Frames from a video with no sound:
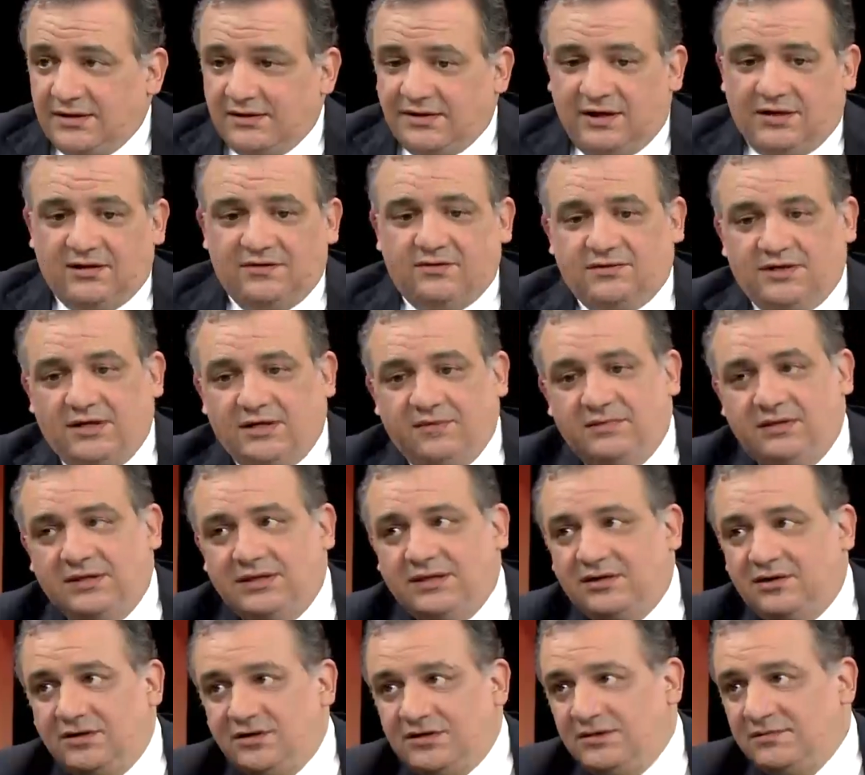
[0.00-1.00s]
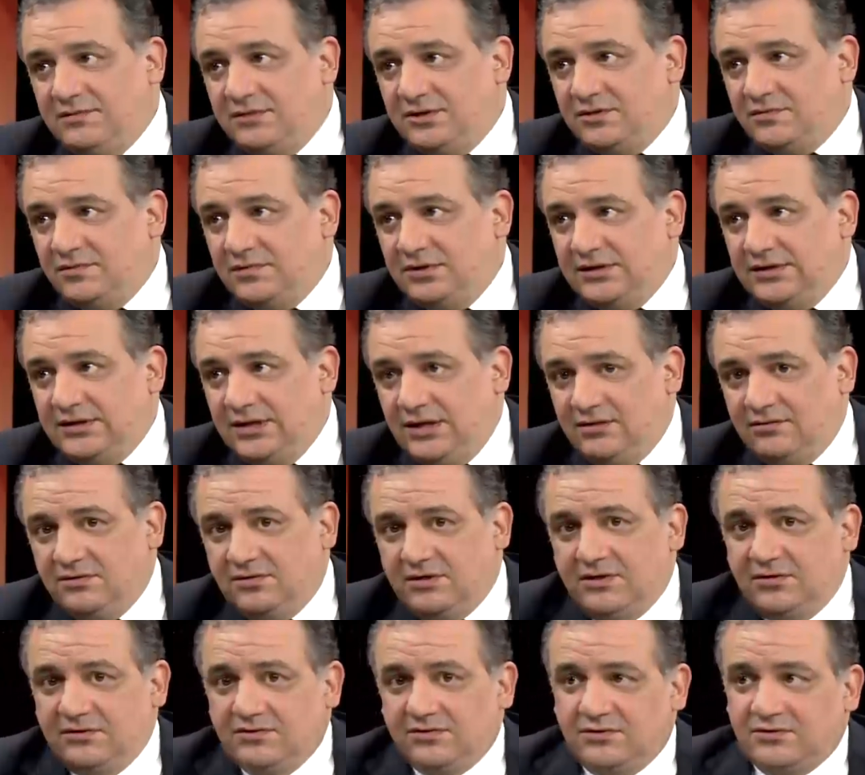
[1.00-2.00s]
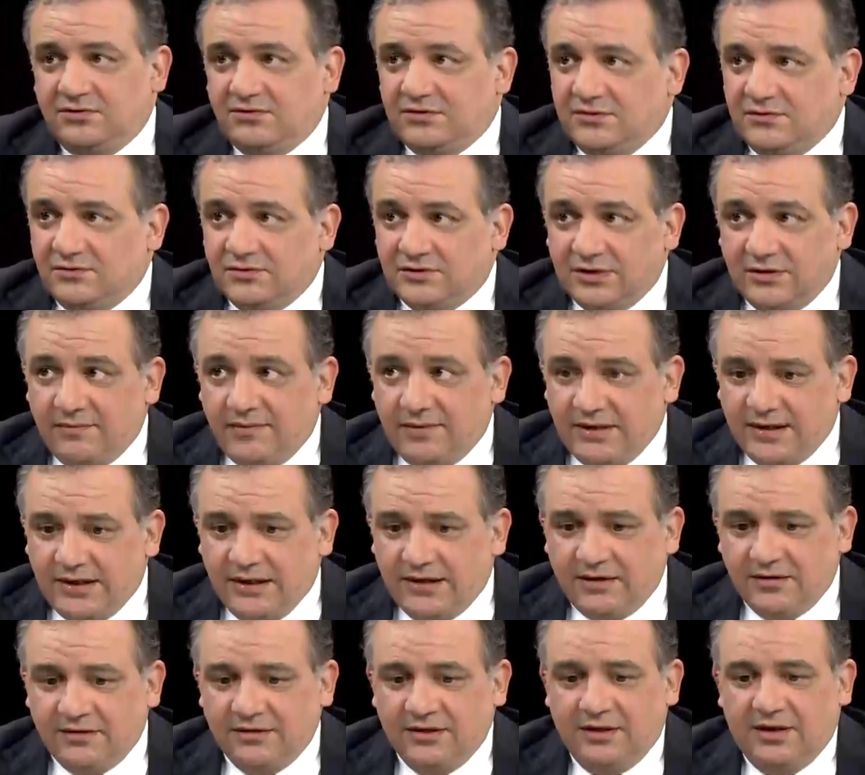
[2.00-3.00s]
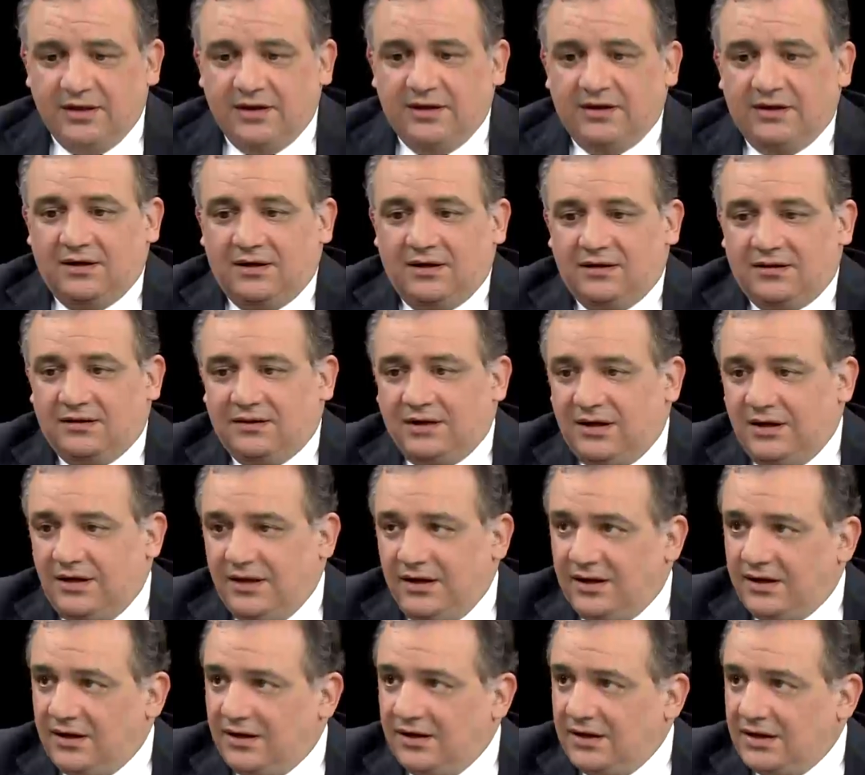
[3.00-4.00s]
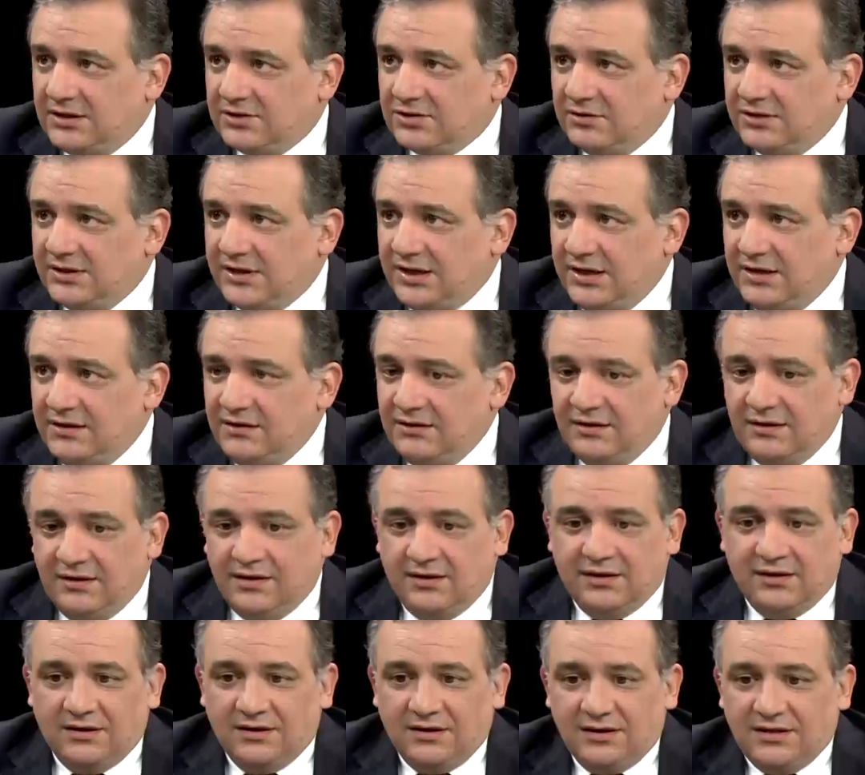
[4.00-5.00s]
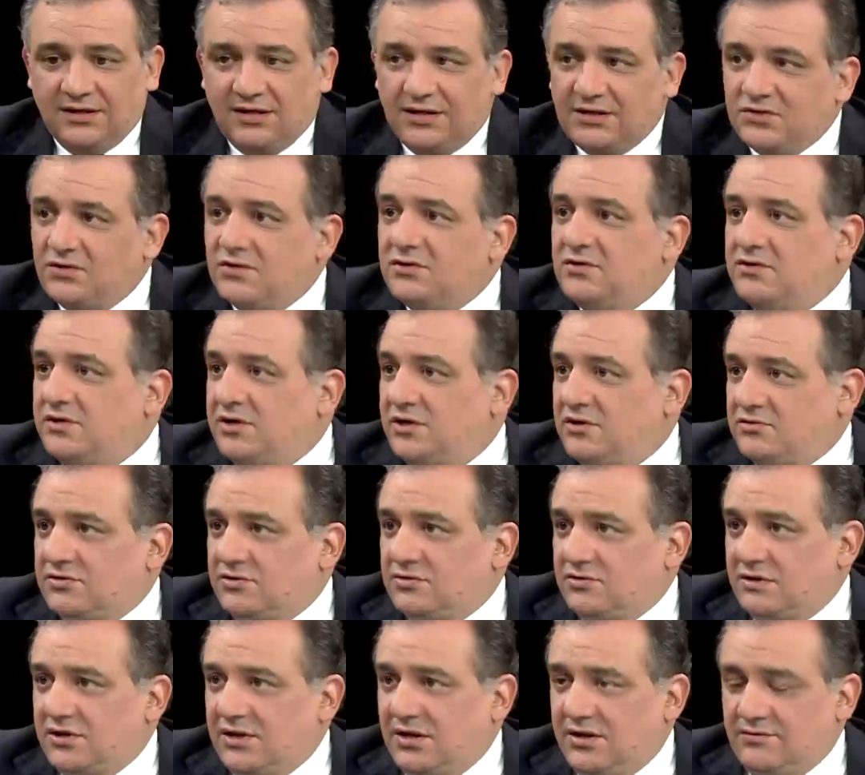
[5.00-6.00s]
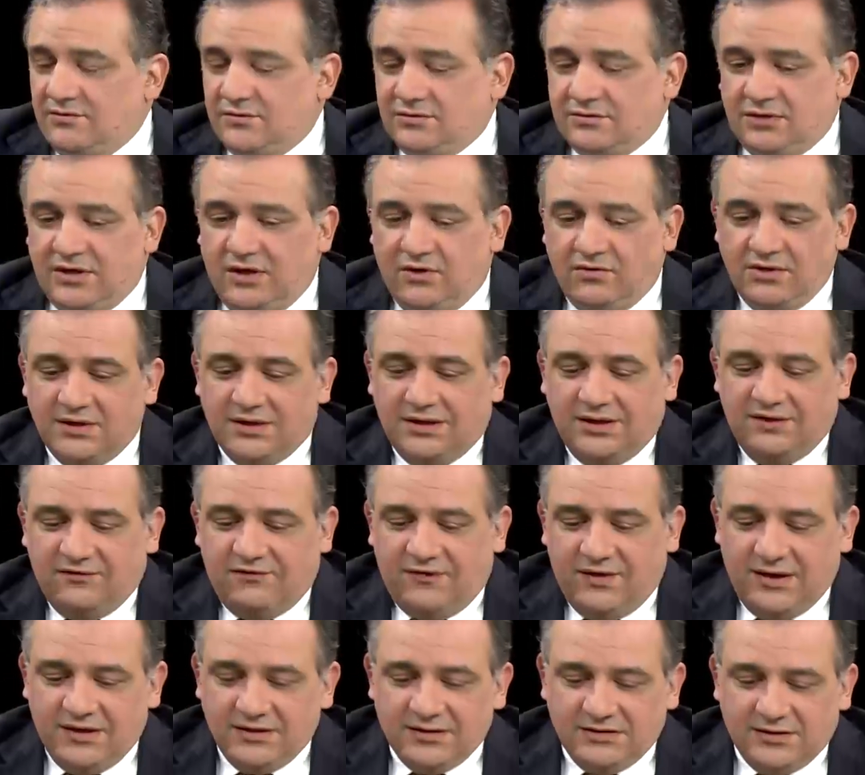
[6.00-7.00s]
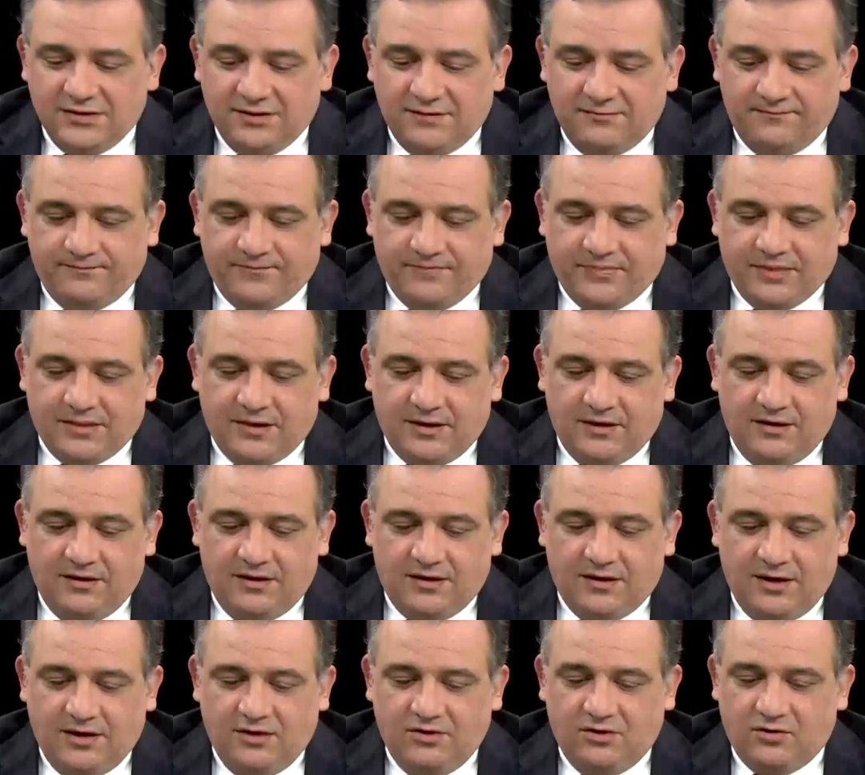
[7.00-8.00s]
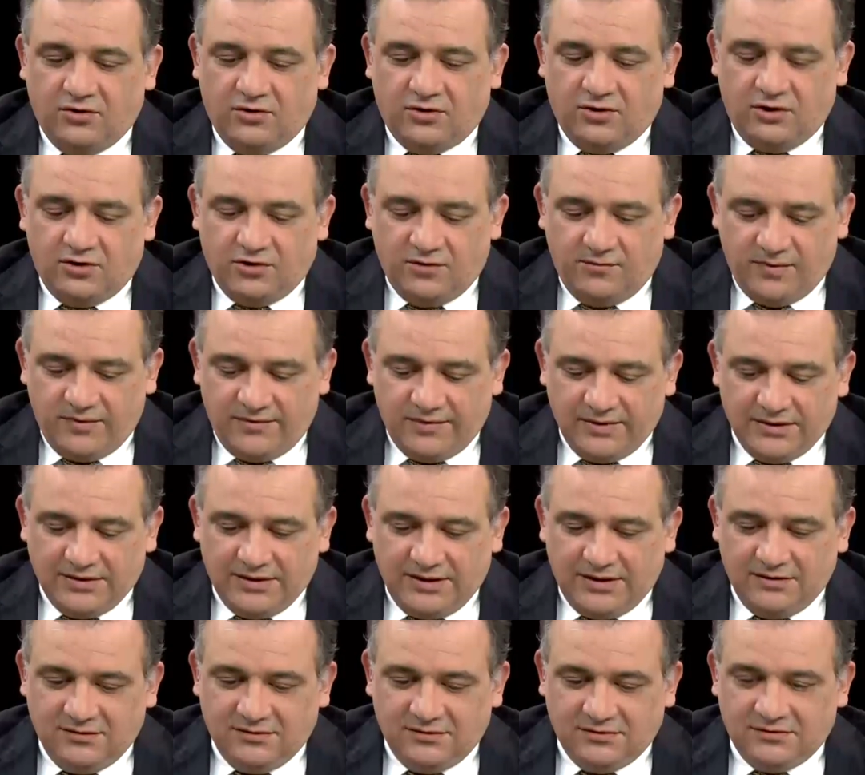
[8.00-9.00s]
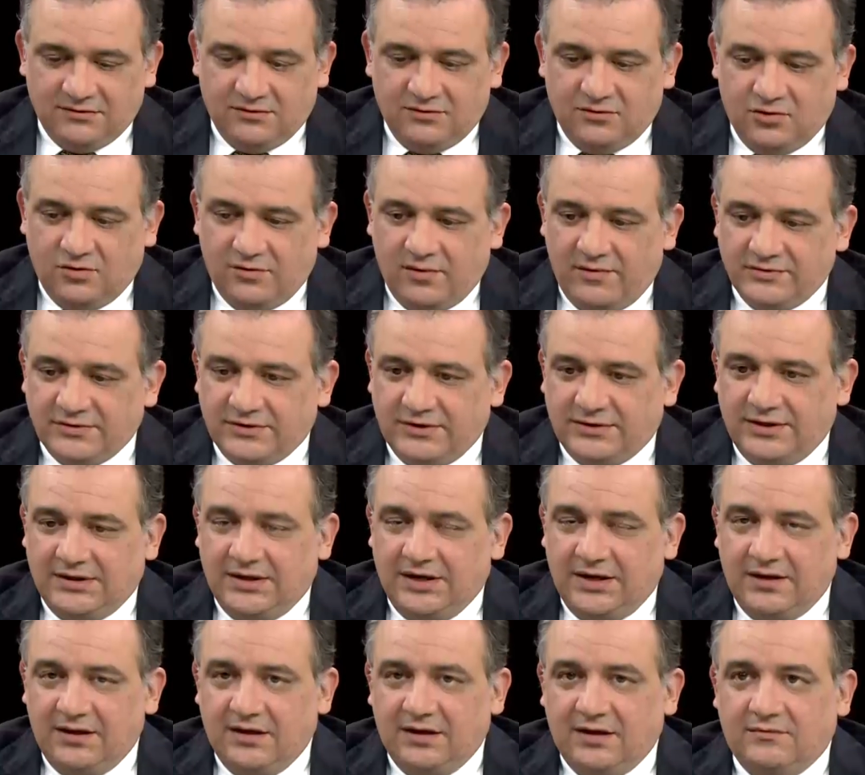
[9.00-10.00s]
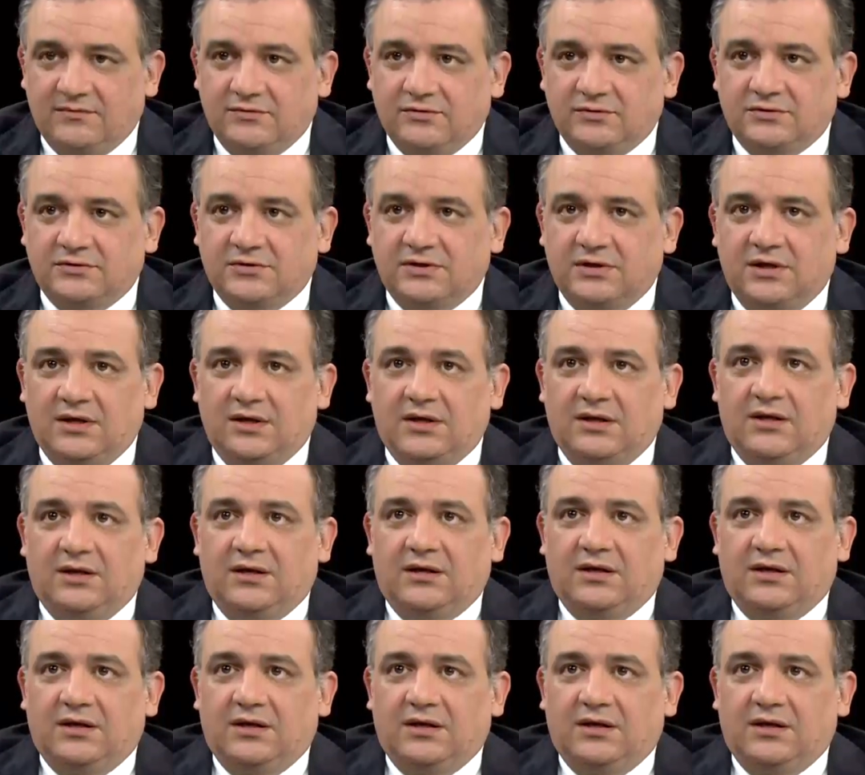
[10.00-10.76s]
Ahí están los alimentadores del metropolitano, que nosotros hemos triplicado, está el eje de la troncal, y eso es lo que nosotros queremos. La única diferencia es que los corredores complementarios no vamos a tener, digamos,